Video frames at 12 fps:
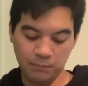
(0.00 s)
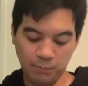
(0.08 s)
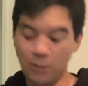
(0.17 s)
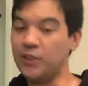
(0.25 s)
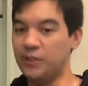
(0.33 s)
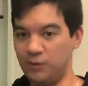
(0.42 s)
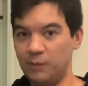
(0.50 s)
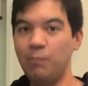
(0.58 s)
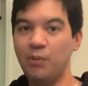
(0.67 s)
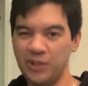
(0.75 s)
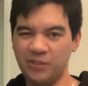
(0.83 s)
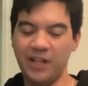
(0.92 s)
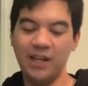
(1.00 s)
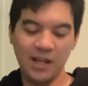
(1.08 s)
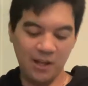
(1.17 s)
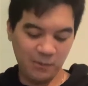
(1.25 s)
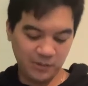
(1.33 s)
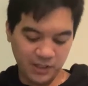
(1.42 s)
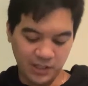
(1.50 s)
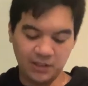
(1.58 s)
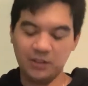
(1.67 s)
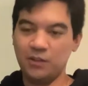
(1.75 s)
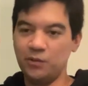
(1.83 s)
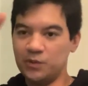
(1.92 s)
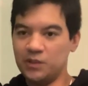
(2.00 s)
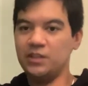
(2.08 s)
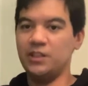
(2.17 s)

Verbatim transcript: ぽいの、ぽいのね、なんか4つ